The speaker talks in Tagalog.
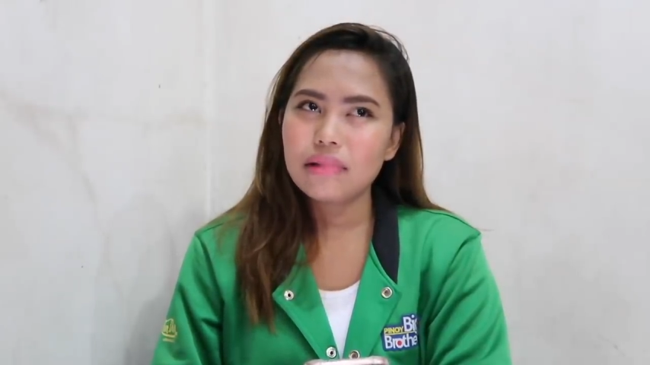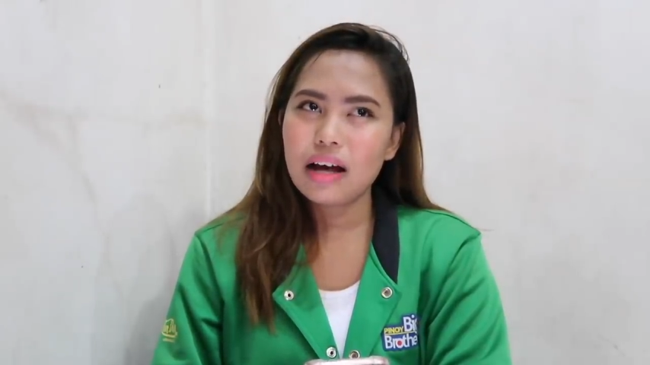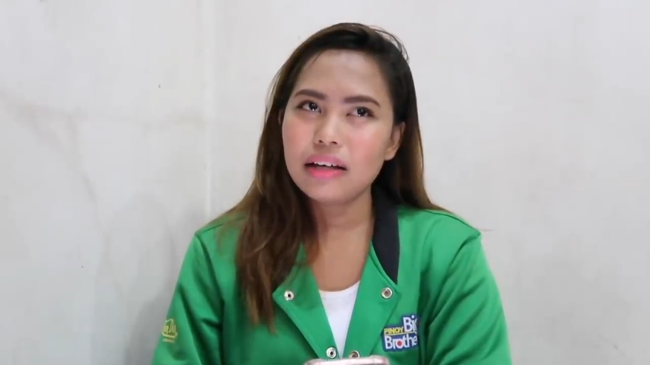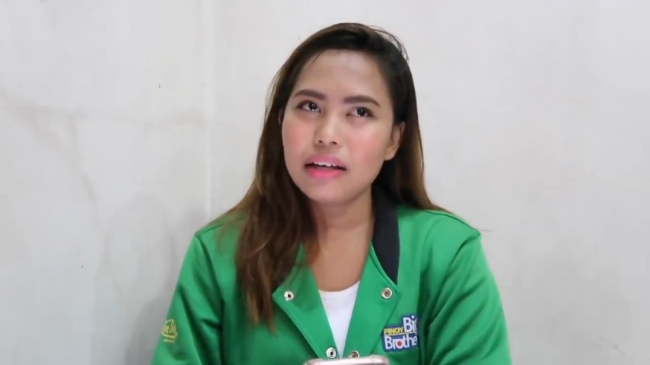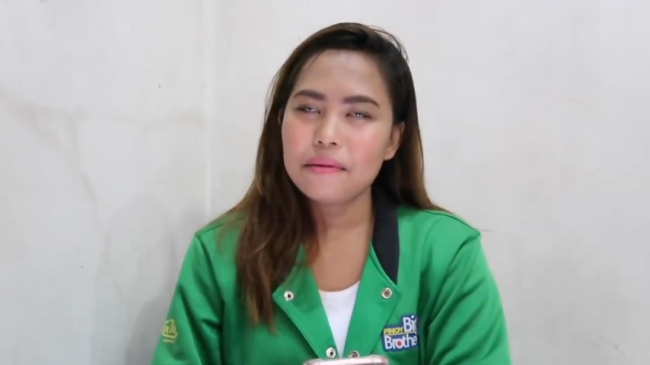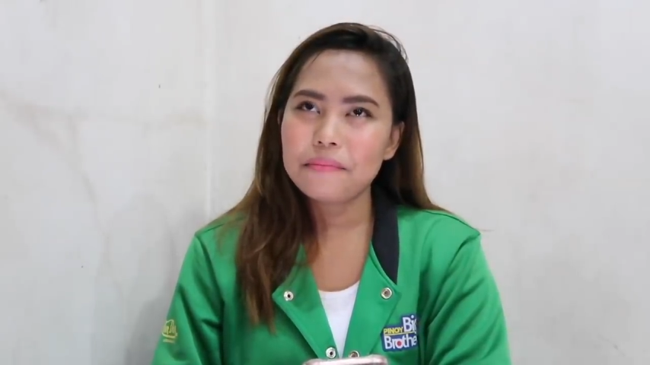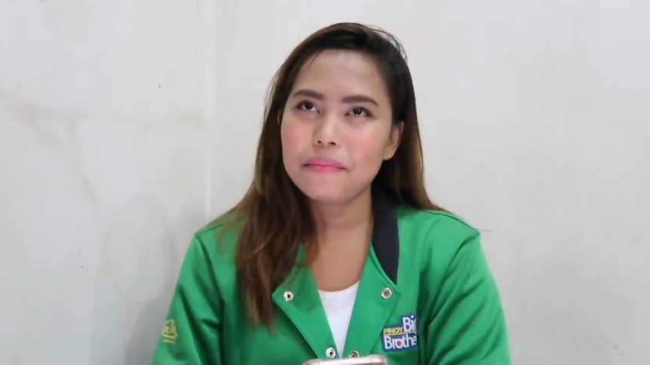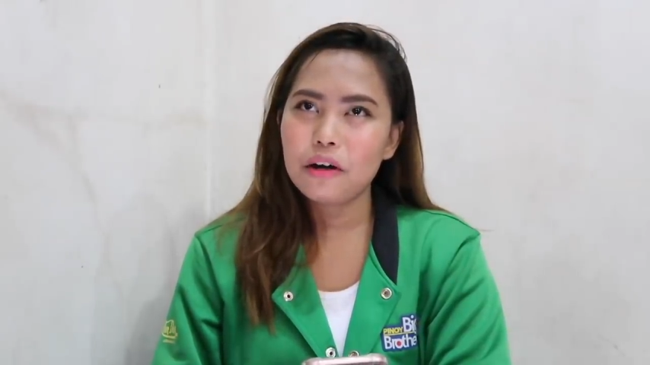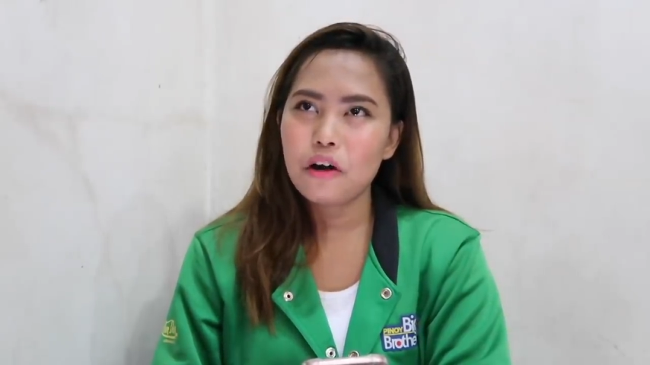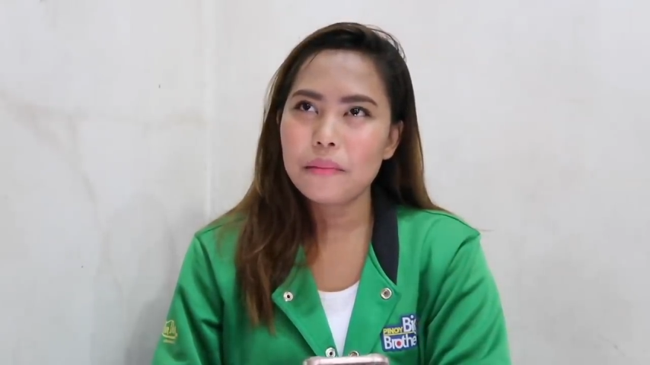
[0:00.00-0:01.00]
ang hirap
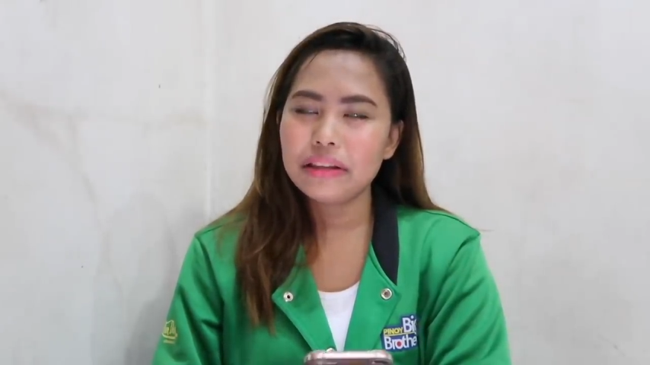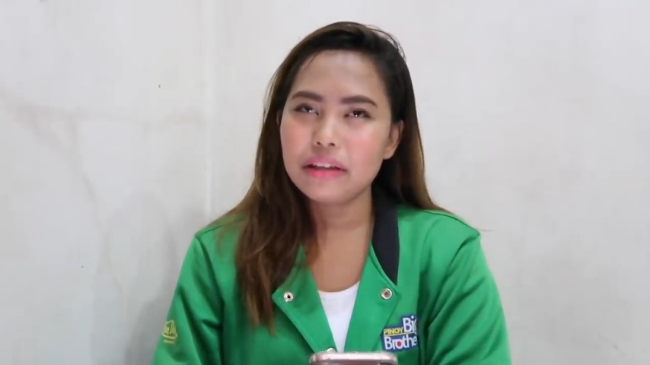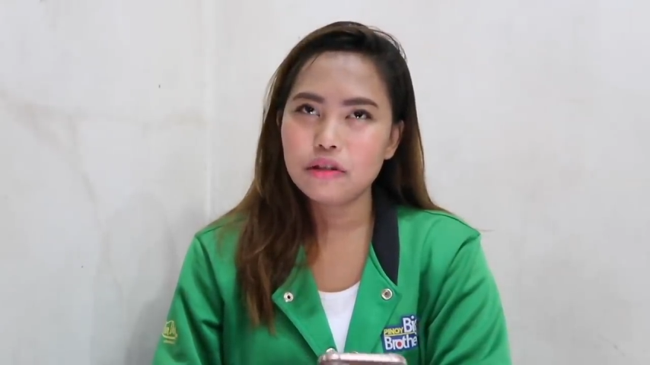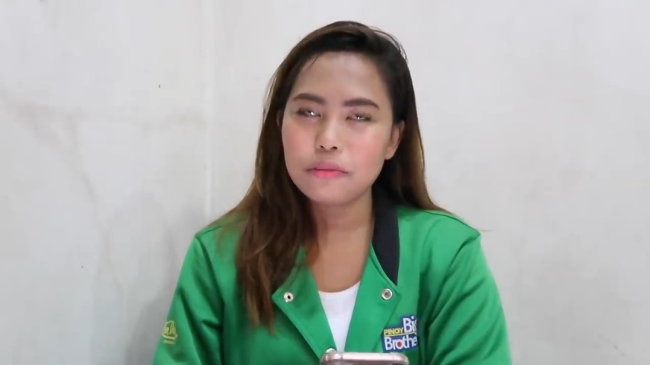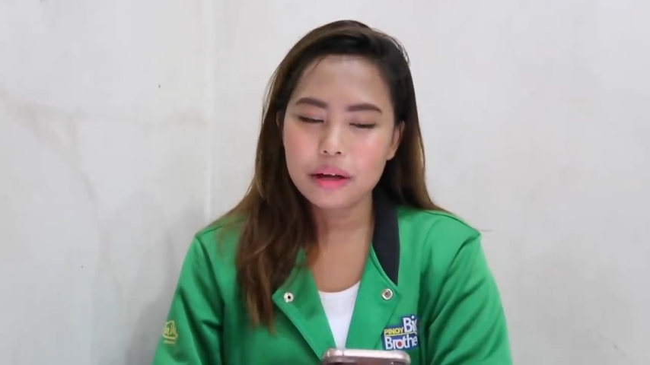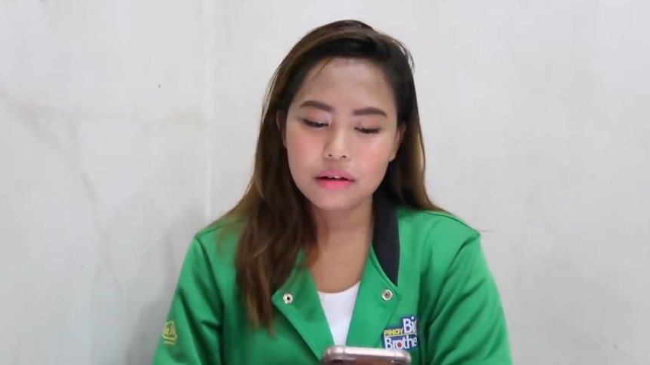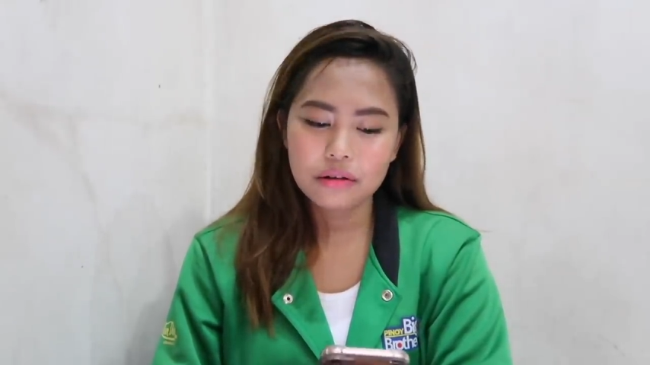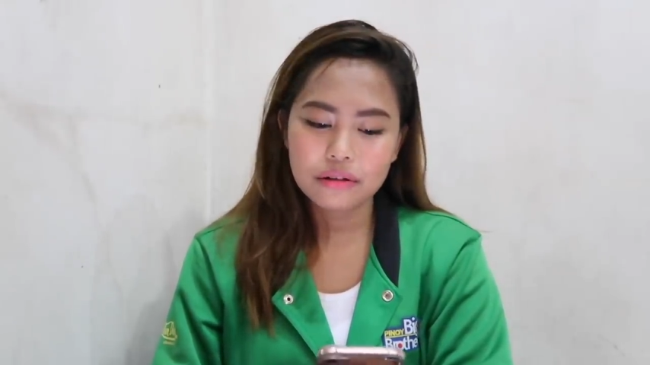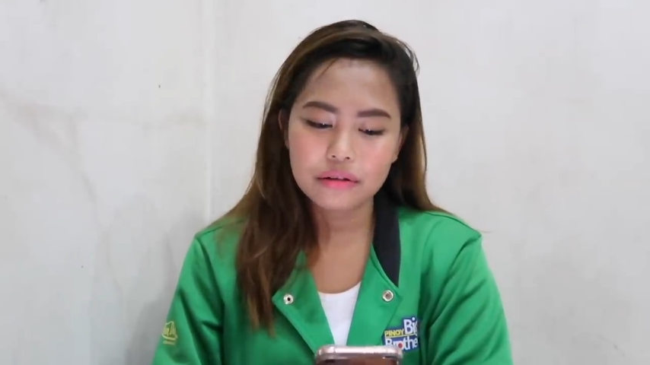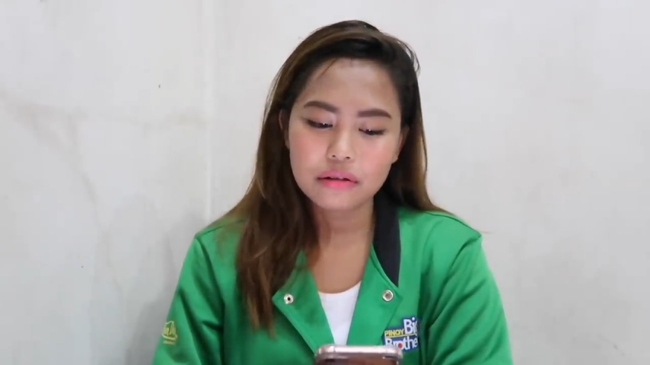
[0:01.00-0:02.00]
mag-comment dito
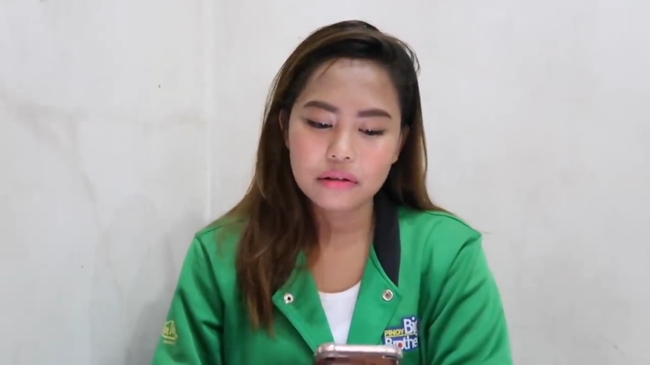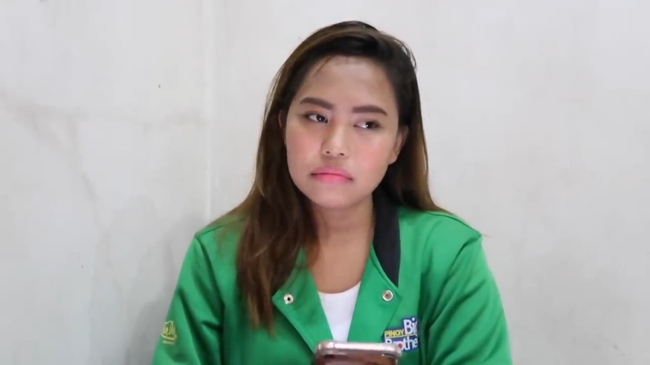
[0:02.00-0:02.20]
pero